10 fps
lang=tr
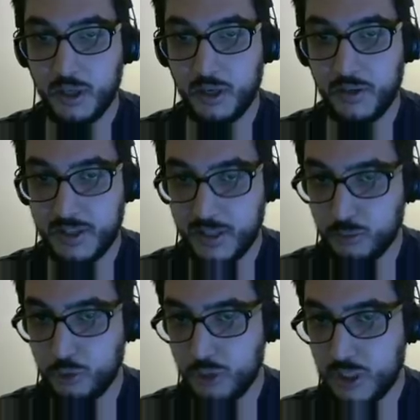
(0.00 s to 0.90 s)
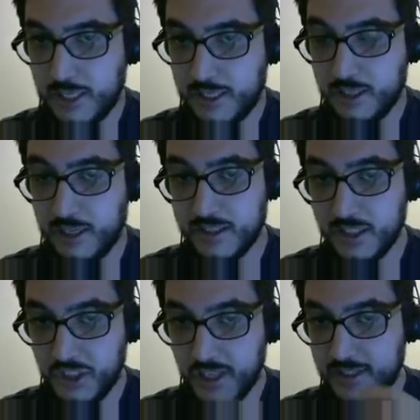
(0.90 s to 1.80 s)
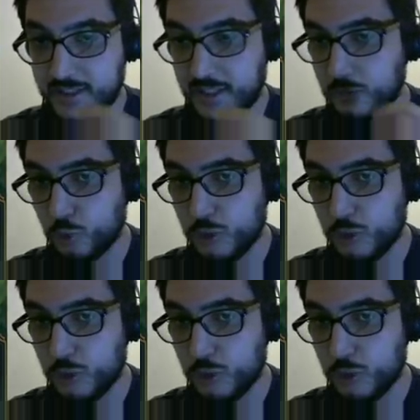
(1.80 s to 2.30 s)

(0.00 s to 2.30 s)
Evet. W daha Aslında şey istedim.